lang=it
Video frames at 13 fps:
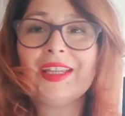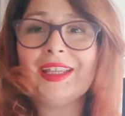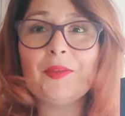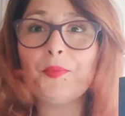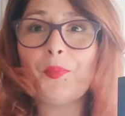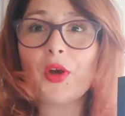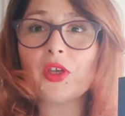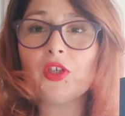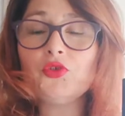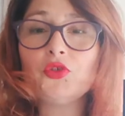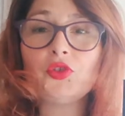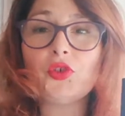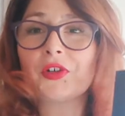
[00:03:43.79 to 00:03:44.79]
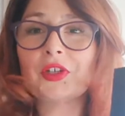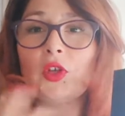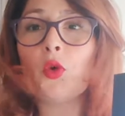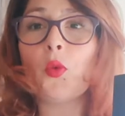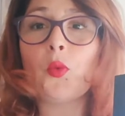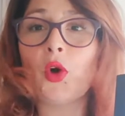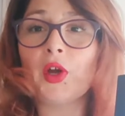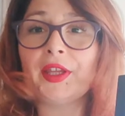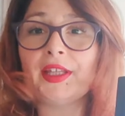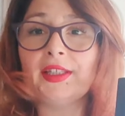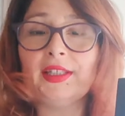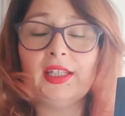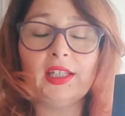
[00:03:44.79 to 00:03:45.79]
in pochi giorni lo
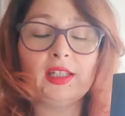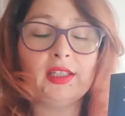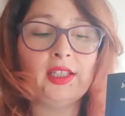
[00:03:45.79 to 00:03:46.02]
vuoi di,